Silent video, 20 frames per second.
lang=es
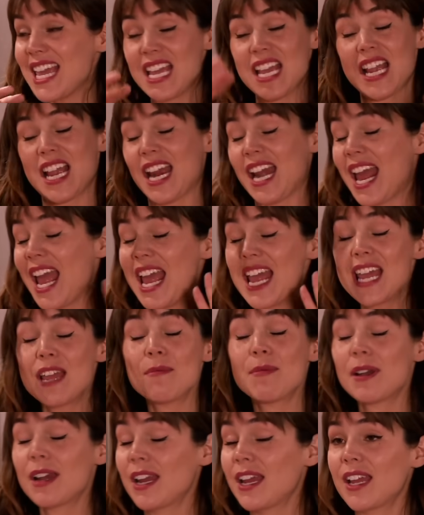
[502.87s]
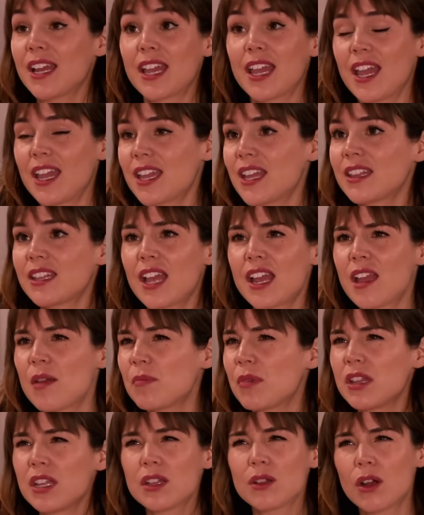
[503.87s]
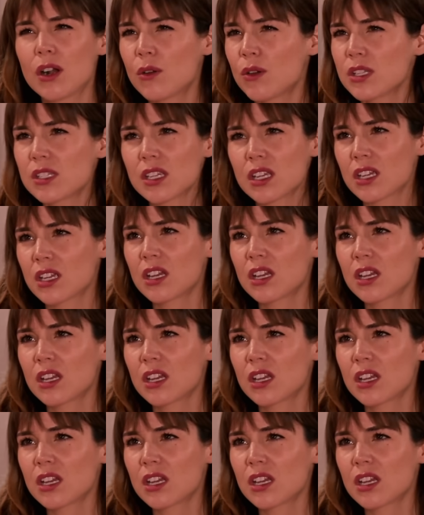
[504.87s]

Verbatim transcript: increíble que ella te haya pedido algo así.